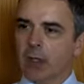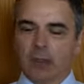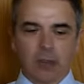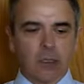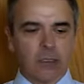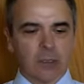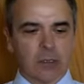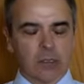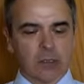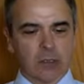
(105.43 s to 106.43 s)
Ele disse
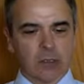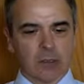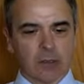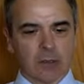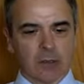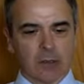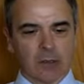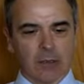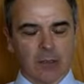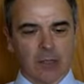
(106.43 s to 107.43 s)
que este,
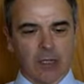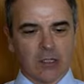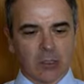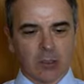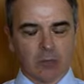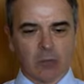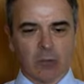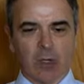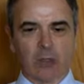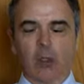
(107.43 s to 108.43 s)
eh, esta história de
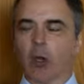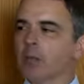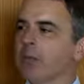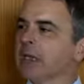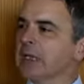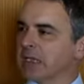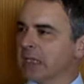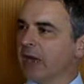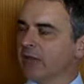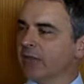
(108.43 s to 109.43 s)
Portugal
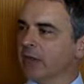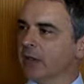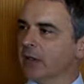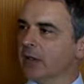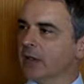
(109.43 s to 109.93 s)
normalizava